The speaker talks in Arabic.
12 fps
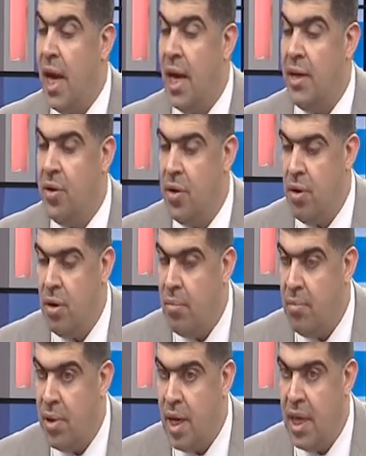
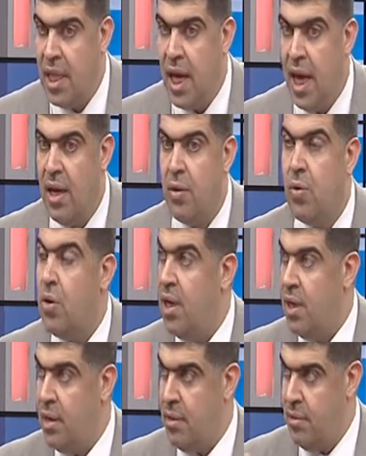اليوم إذا الكل